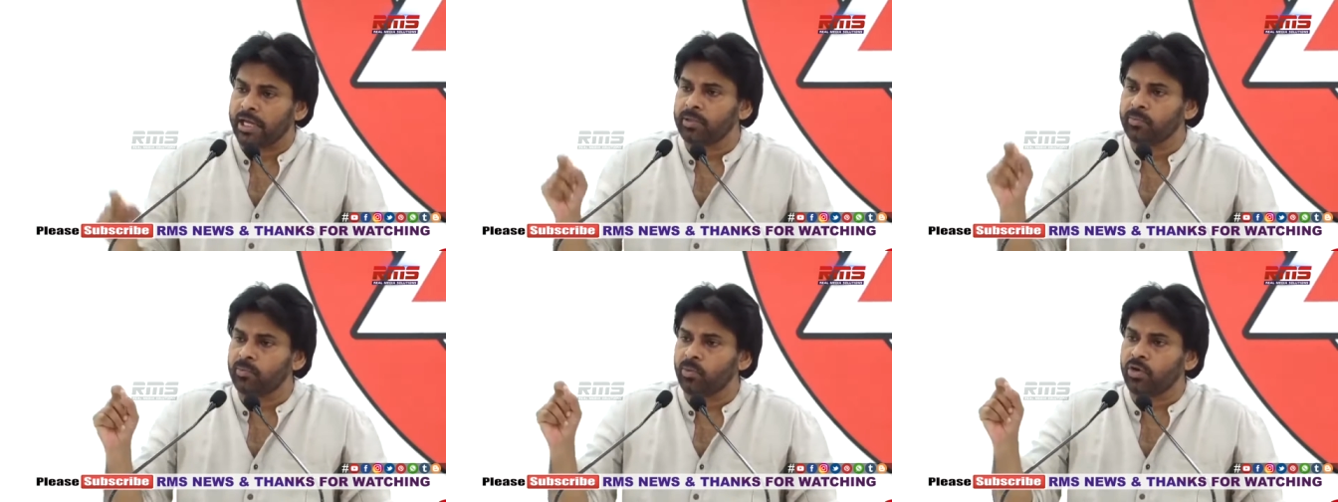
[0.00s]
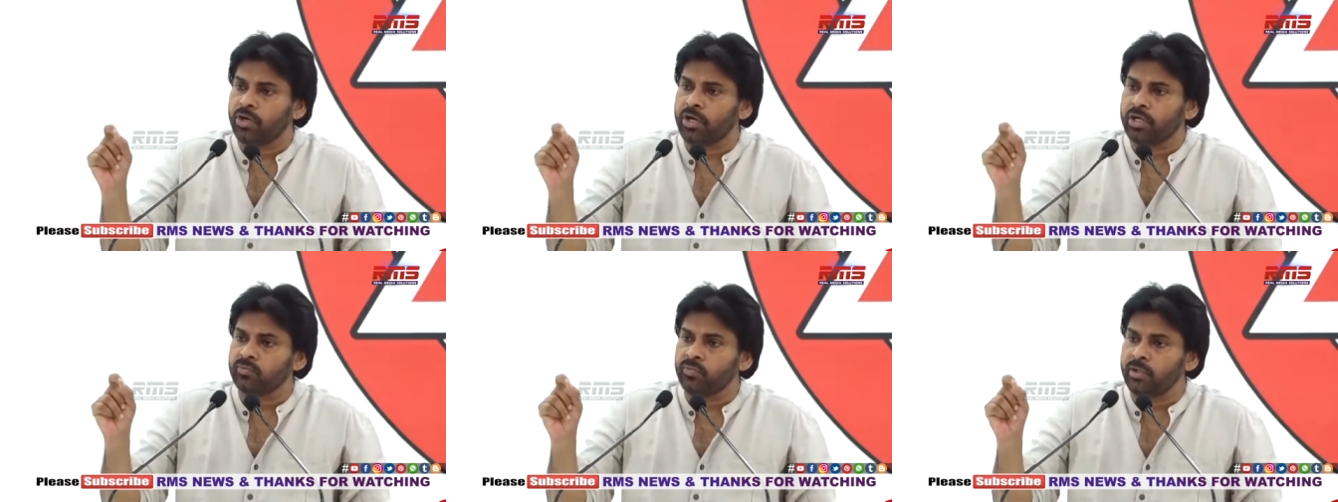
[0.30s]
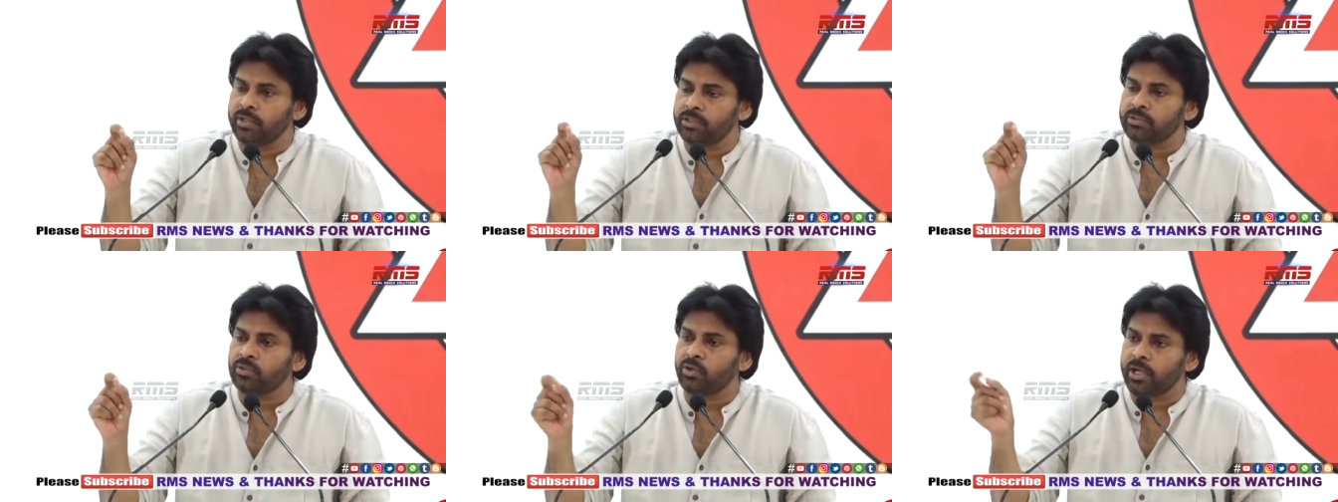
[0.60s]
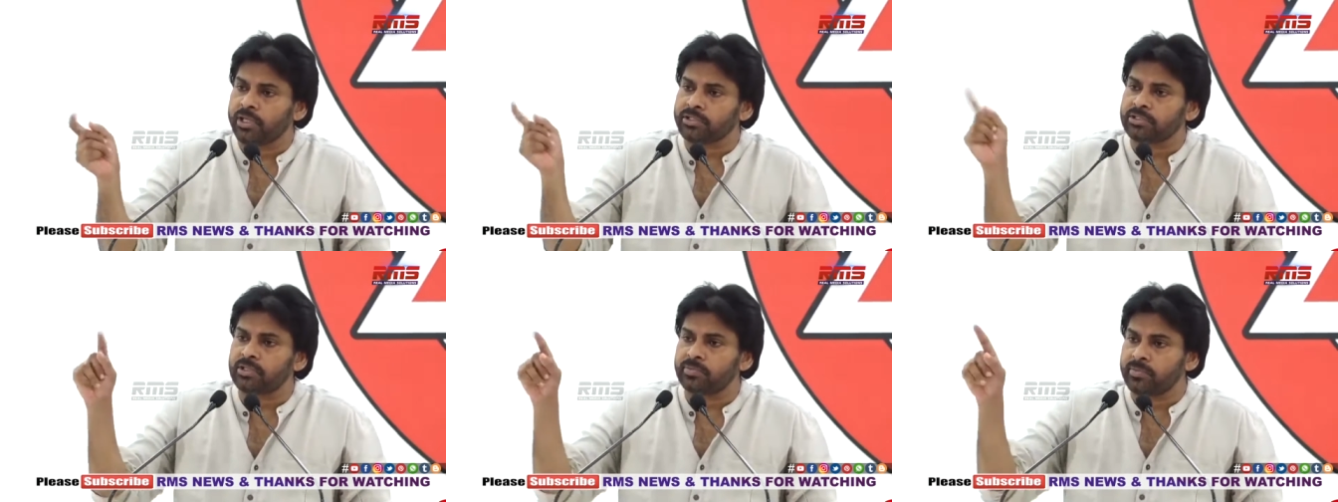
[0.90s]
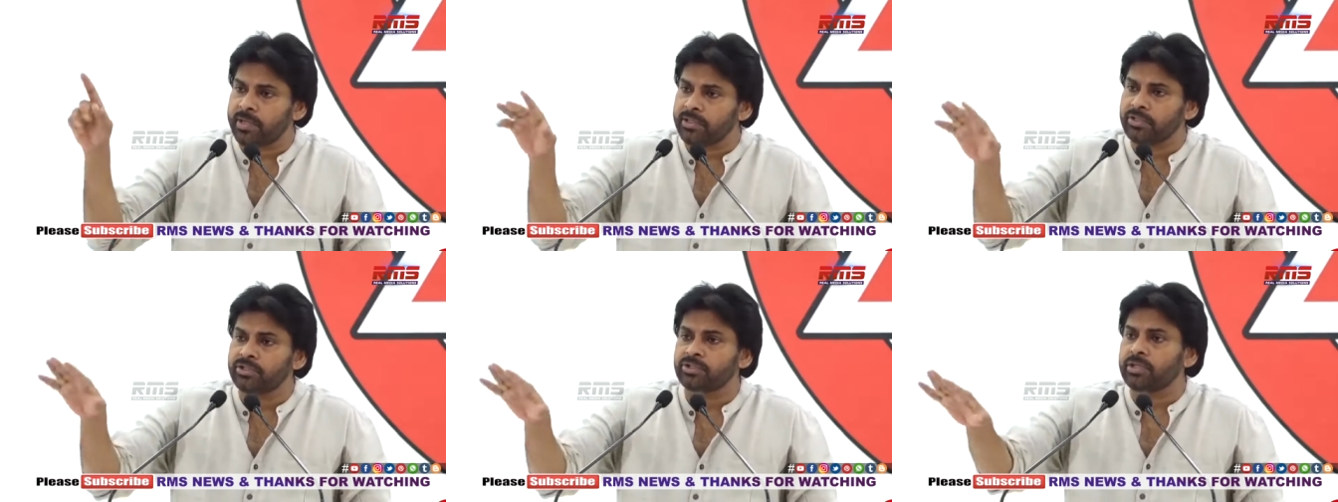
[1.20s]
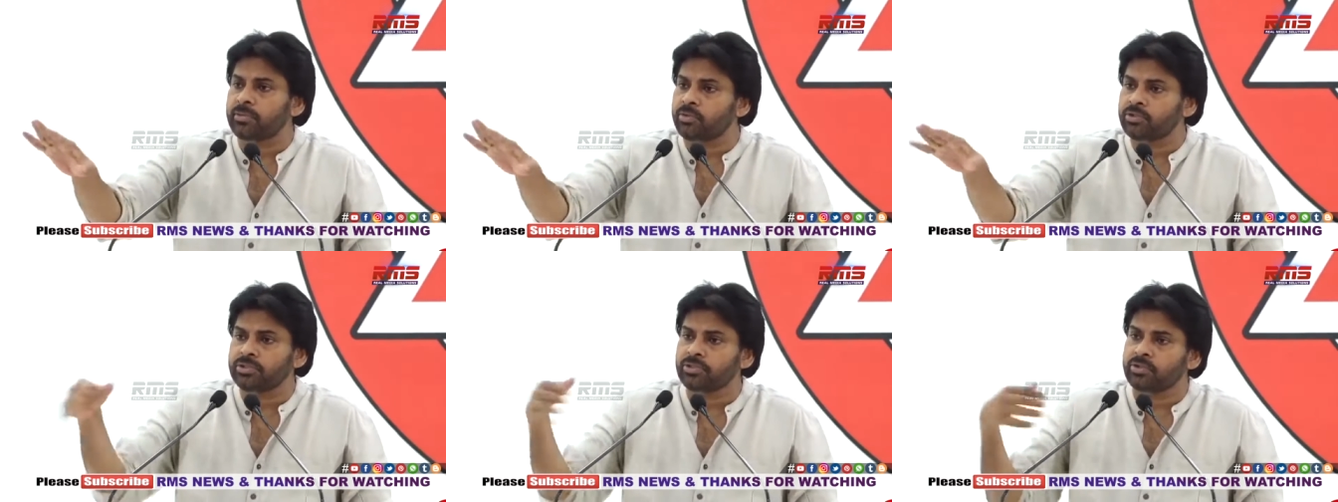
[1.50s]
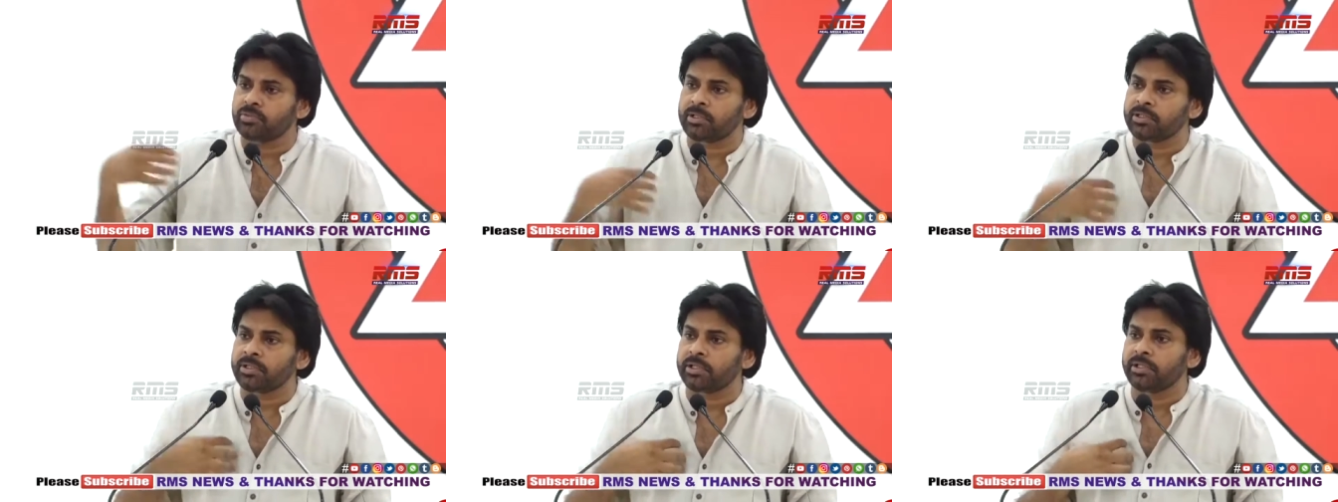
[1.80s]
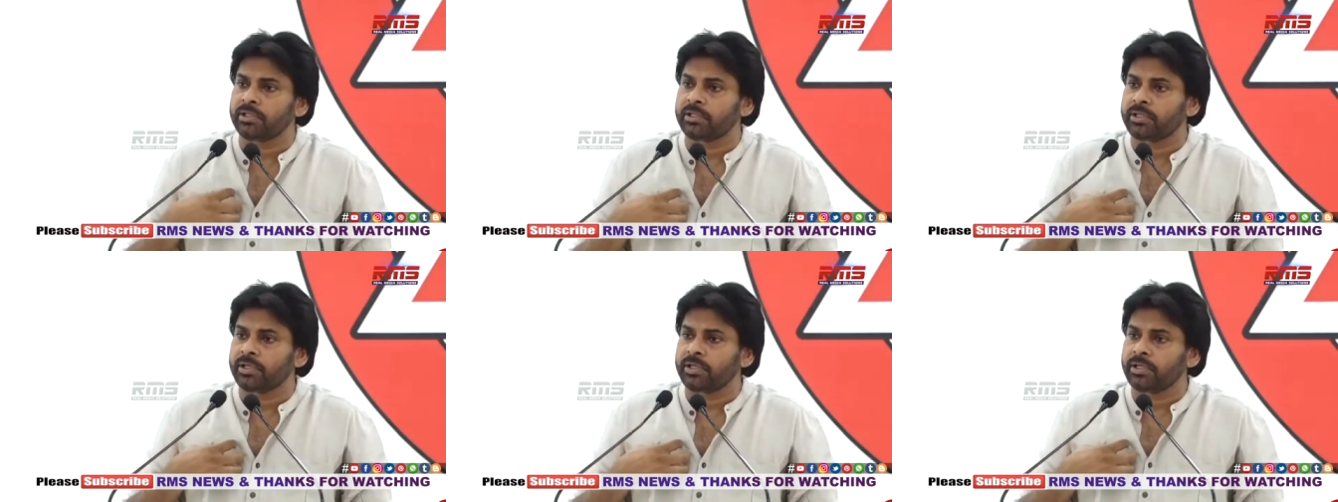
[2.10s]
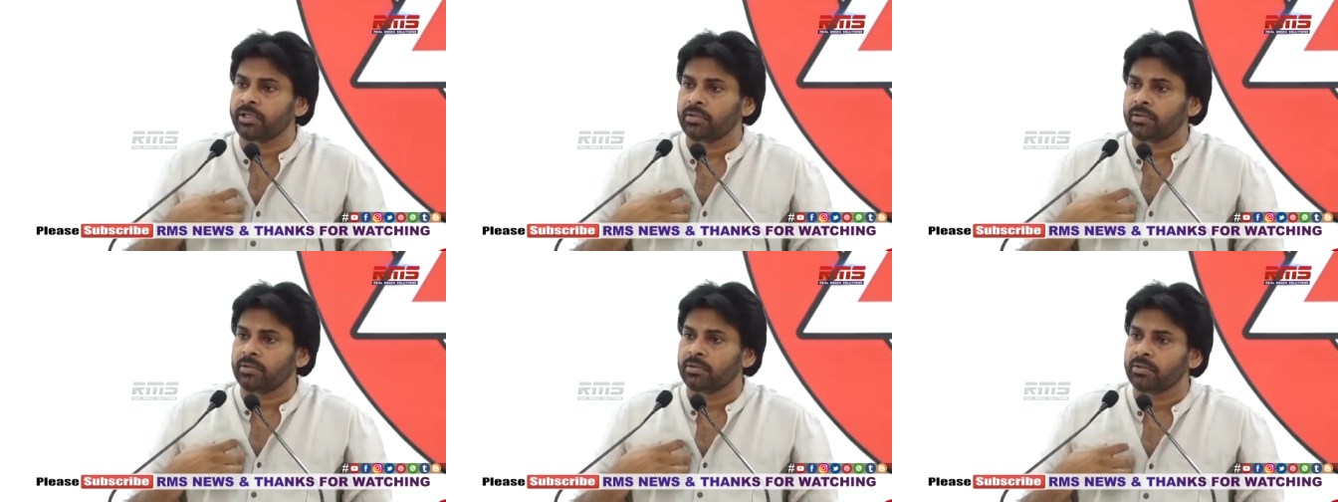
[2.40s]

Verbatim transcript: ఆయన పోరాట ఫలితం ఎక్స్ట్రా బ్రాంతి షాప్ వచ్చిందో మాకు తెలియదు కానీ